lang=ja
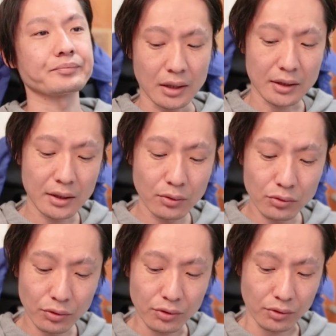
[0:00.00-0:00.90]
書き起
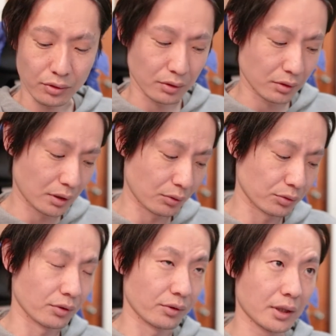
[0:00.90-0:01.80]
こすって
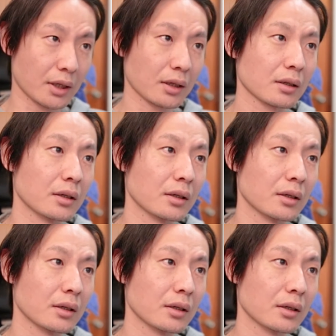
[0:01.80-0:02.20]
ことですね。